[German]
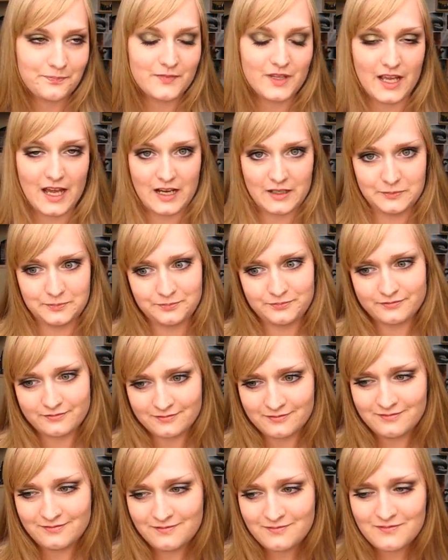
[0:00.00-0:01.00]
Ja.
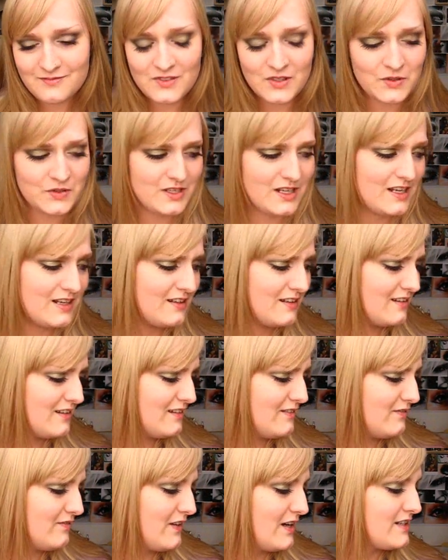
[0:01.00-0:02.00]
Und dann
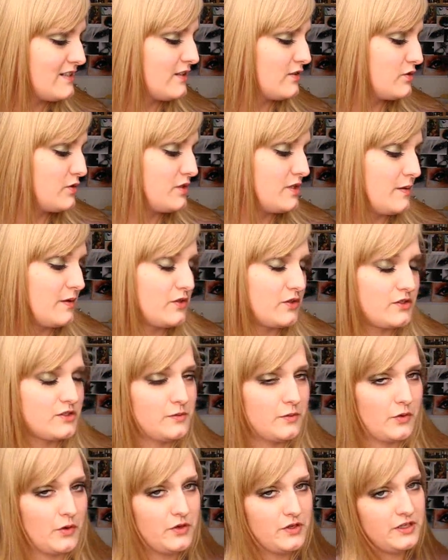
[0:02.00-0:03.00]
war ich natürlich aber
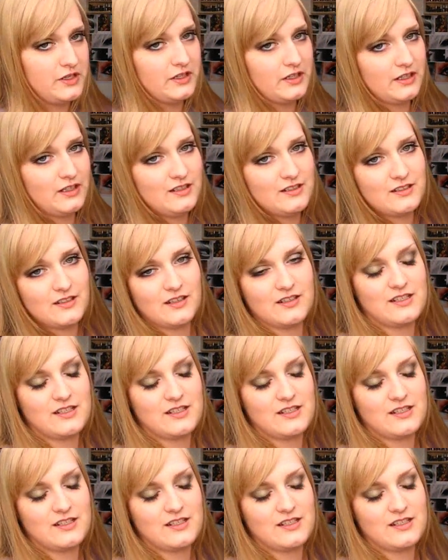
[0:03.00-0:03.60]
trotzdem neugierig.